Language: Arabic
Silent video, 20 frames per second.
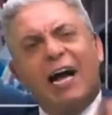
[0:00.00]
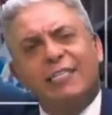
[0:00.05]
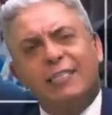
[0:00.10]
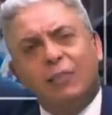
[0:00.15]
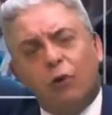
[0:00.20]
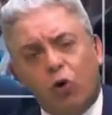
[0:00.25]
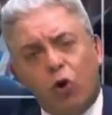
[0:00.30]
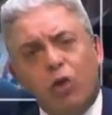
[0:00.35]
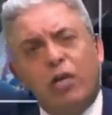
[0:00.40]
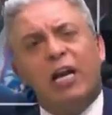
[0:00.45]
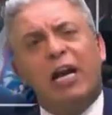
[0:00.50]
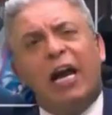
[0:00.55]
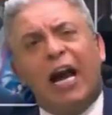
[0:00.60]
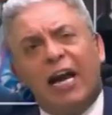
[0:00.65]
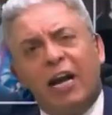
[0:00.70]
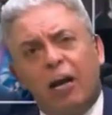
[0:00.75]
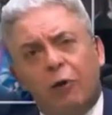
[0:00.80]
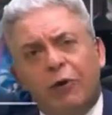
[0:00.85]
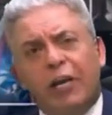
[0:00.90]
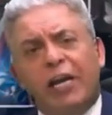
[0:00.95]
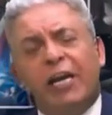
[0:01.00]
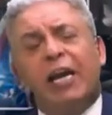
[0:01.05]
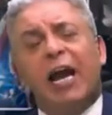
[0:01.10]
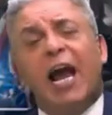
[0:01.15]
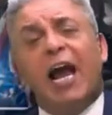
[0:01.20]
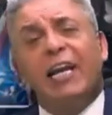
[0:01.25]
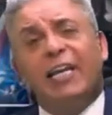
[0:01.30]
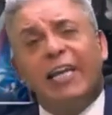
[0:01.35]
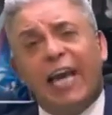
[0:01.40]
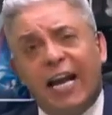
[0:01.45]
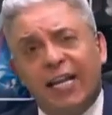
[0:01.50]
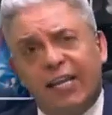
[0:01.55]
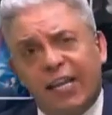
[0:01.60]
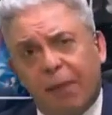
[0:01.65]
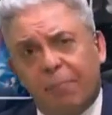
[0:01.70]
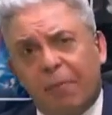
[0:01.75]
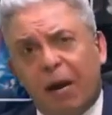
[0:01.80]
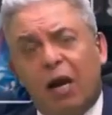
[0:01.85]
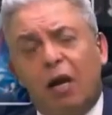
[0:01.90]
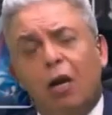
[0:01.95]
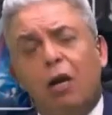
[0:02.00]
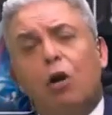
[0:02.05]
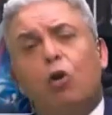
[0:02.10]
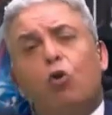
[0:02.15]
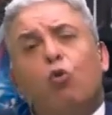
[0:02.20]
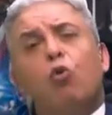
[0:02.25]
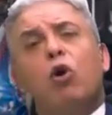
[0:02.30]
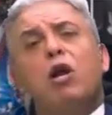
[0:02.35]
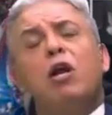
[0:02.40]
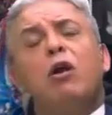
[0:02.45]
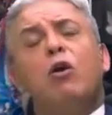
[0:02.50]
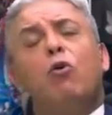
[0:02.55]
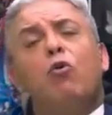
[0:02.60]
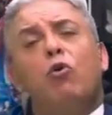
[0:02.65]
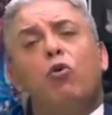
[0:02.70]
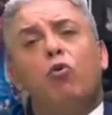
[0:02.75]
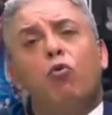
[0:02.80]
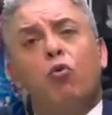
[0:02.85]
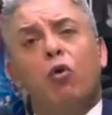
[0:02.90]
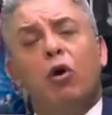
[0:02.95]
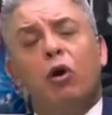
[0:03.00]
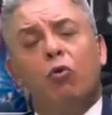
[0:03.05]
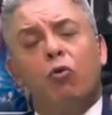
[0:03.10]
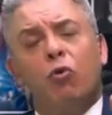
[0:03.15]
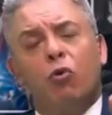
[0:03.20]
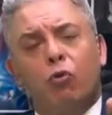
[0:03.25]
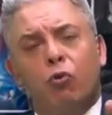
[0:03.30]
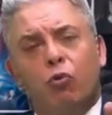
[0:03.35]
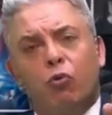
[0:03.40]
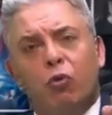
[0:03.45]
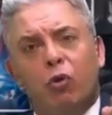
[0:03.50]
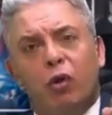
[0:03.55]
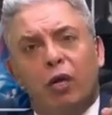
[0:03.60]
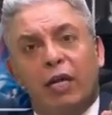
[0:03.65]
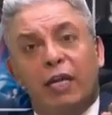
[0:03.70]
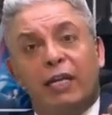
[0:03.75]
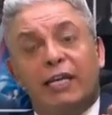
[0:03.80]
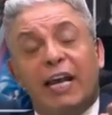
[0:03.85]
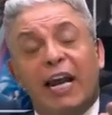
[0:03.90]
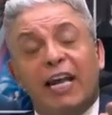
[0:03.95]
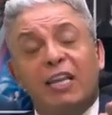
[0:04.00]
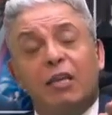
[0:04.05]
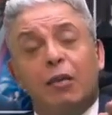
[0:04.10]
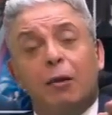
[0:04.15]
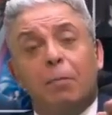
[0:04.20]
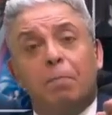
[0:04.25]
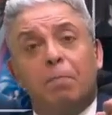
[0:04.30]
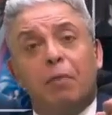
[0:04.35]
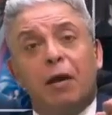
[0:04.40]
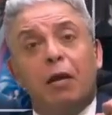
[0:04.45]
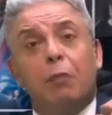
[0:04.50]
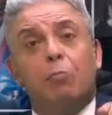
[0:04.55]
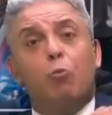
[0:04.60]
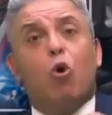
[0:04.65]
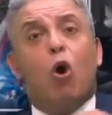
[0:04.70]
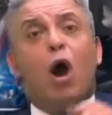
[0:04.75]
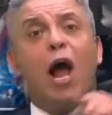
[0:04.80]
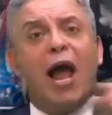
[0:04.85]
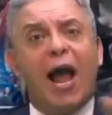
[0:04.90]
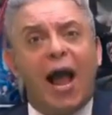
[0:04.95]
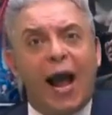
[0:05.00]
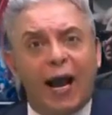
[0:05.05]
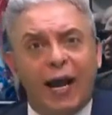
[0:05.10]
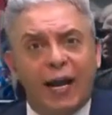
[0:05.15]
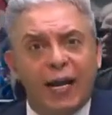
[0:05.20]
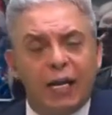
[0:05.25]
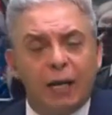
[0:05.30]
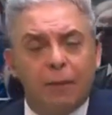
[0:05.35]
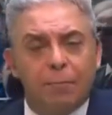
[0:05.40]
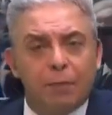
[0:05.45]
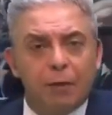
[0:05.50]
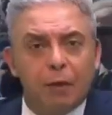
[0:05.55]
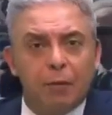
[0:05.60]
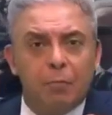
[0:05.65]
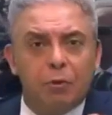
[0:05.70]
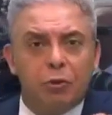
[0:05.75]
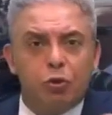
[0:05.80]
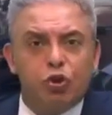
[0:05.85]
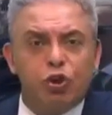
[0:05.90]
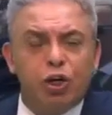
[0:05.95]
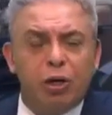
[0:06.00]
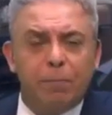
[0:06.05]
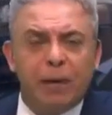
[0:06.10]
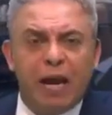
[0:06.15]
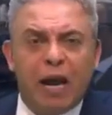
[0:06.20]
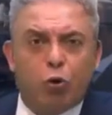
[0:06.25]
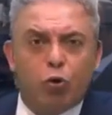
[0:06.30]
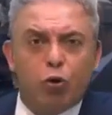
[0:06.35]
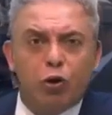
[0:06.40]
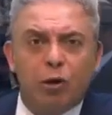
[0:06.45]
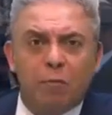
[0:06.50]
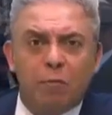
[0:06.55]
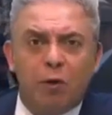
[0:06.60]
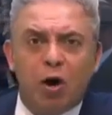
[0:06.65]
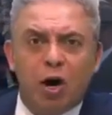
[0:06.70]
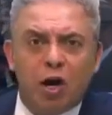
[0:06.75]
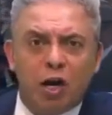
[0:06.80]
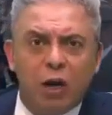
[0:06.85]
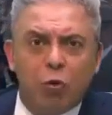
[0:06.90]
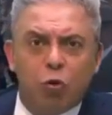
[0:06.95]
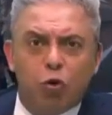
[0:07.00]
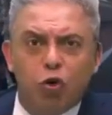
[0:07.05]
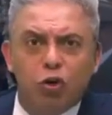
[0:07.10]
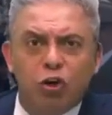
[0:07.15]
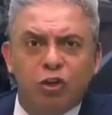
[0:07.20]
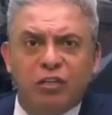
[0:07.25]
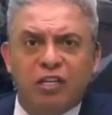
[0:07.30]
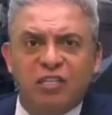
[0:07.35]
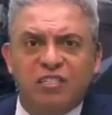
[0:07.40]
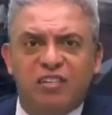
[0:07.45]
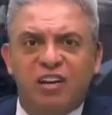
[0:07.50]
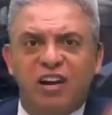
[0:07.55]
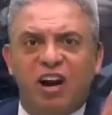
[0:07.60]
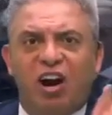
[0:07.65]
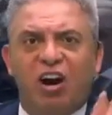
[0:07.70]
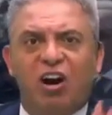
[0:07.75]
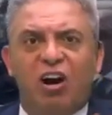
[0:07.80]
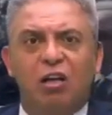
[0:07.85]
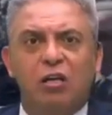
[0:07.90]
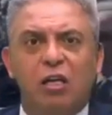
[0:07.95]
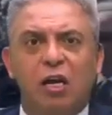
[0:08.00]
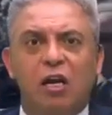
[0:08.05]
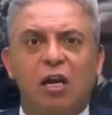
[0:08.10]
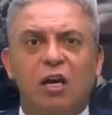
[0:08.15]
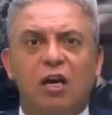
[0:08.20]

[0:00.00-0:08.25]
عكس كل العناوين الكاذبة والكذب البواح اللي بتشير بها كل المواقع وكل التصريحات